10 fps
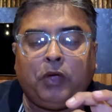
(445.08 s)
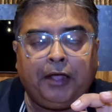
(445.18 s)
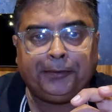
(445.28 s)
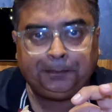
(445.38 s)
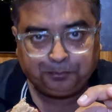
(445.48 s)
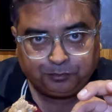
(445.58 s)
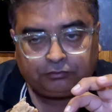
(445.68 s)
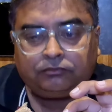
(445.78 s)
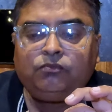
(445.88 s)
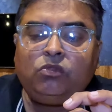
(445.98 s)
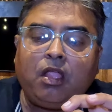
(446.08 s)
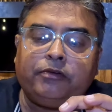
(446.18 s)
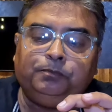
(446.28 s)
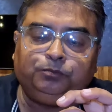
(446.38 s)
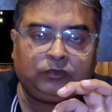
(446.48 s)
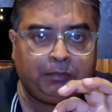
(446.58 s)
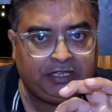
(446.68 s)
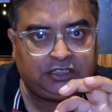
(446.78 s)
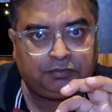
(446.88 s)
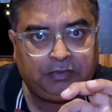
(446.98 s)
ভালো
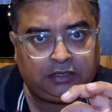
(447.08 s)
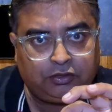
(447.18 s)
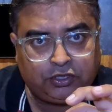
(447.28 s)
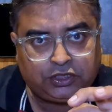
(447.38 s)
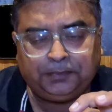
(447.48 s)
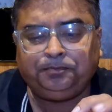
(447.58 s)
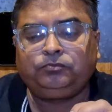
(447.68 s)
মিন্সড মিট রয়েছে